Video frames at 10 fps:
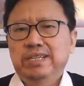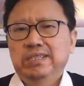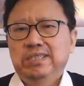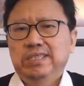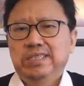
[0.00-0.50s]
的，
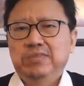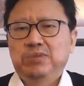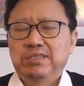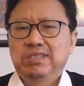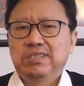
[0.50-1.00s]
也
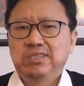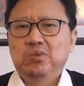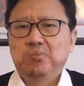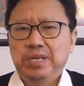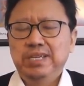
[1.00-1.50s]
算是一
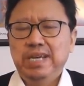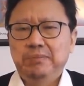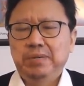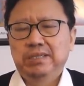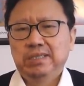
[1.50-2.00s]
种名言
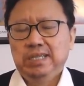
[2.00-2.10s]
吧。